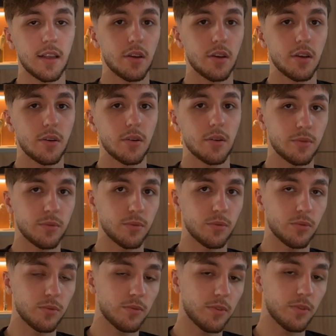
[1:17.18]

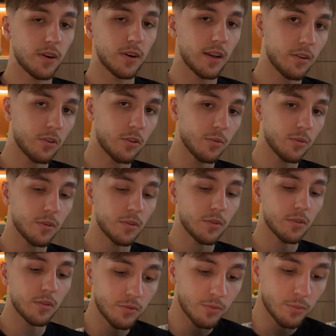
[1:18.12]
vous, ouvrez la commande,
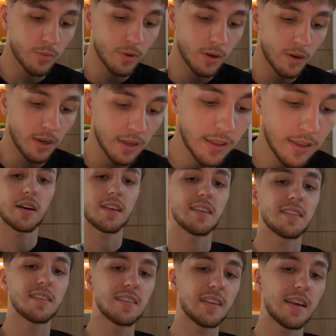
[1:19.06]
vous marquez
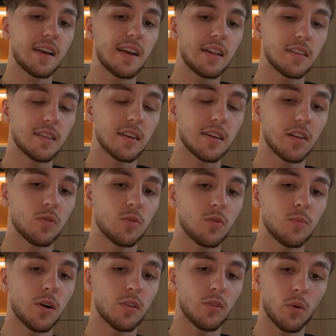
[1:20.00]
cl
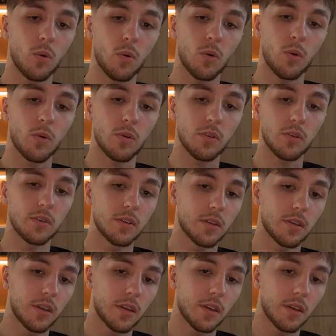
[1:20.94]
draw
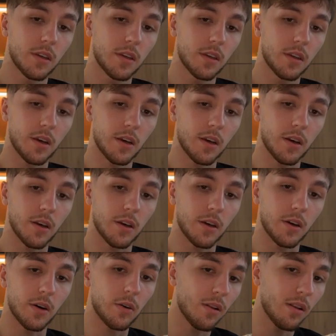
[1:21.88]
euh,
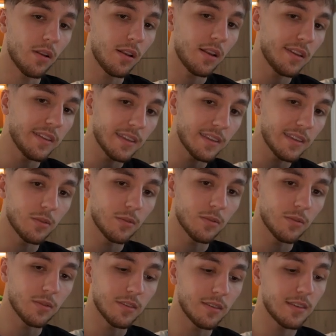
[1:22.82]
only death
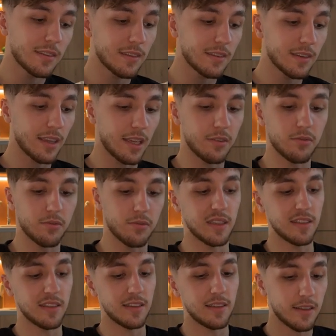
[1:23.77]
notice et vous
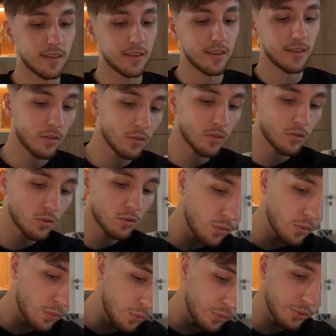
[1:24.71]
mettez trou,
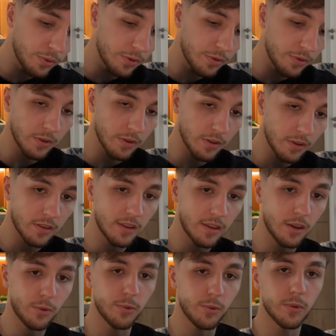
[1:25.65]

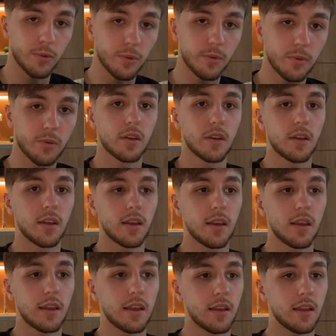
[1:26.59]
TRUE.
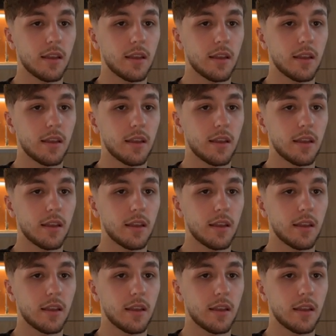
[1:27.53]
Et